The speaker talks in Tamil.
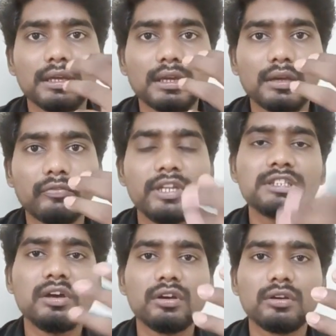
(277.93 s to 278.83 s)

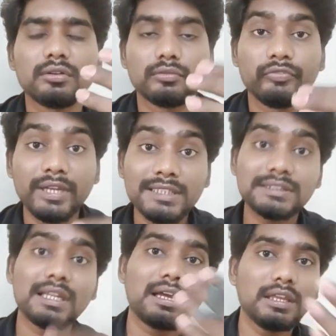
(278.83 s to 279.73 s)
ஃபினிஷ் ஆக ஃபினிஷ்
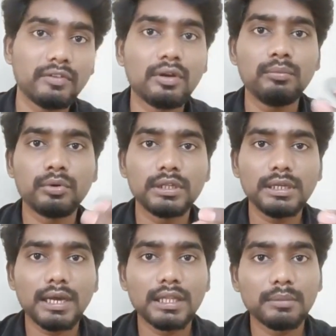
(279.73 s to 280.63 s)
ஆகி வரும்போது
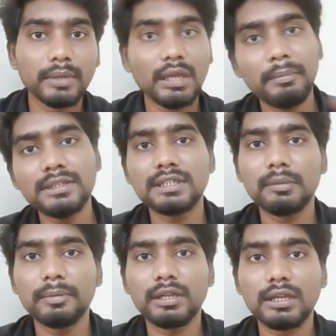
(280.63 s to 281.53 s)
அது மேபி சில
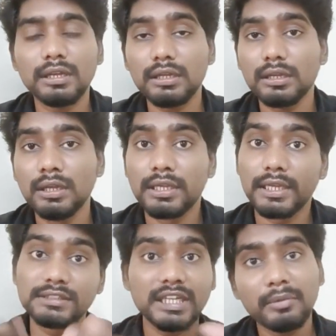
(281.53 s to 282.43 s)
பேருக்கு
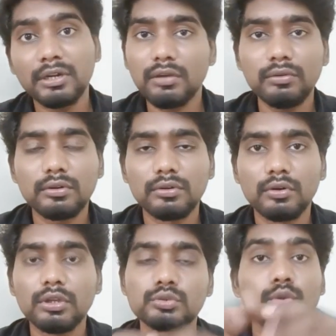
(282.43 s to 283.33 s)
எக்ஸைட்மெண்ட்டாகவும் இருக்கும்
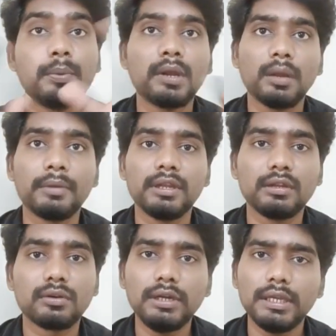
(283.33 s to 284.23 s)
ஓகே சூப்பர் அப்படின்னு
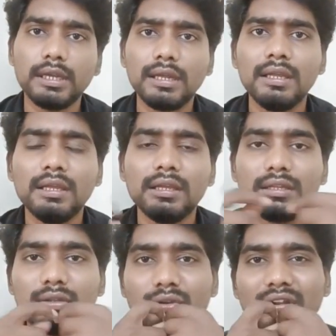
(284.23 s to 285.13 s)
இருக்கும் இல்லைனா
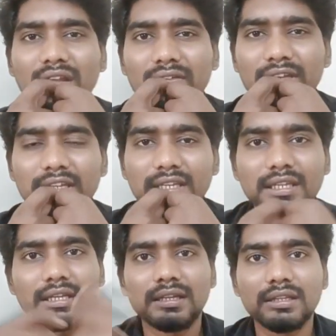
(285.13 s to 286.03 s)
இது நல்லாவே
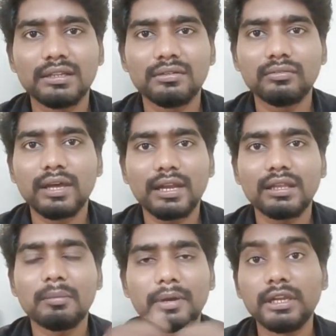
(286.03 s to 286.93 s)
இல்லைங்களே இது வேறு
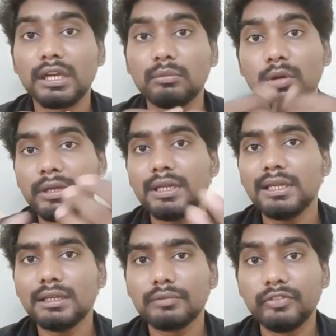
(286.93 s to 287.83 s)
எதனா பண்ணிருக்கலாமோ அப்படின்னு
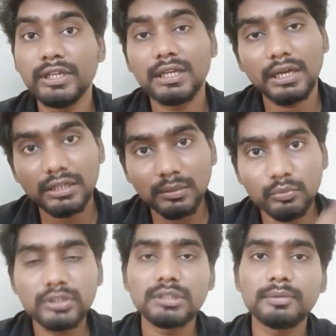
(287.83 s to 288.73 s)
வீடு கட்டி
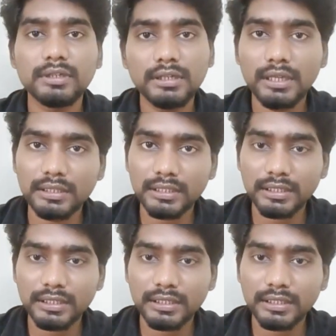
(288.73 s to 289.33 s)
முடித்த பிறகு அந்த